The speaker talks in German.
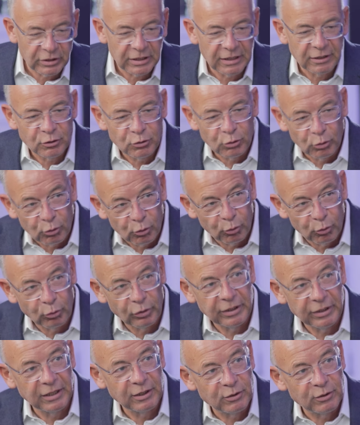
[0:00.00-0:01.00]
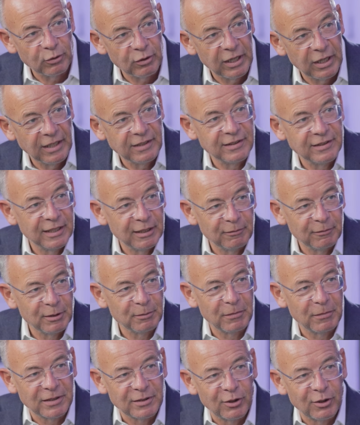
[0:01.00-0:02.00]
nicht so cool, nicht so lässig, wie
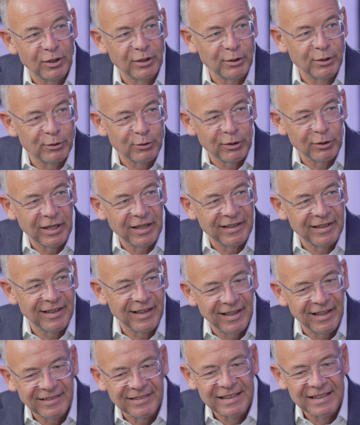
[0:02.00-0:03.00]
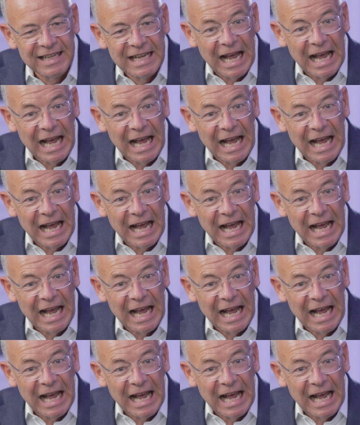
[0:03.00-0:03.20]
man es heute so gerne hat.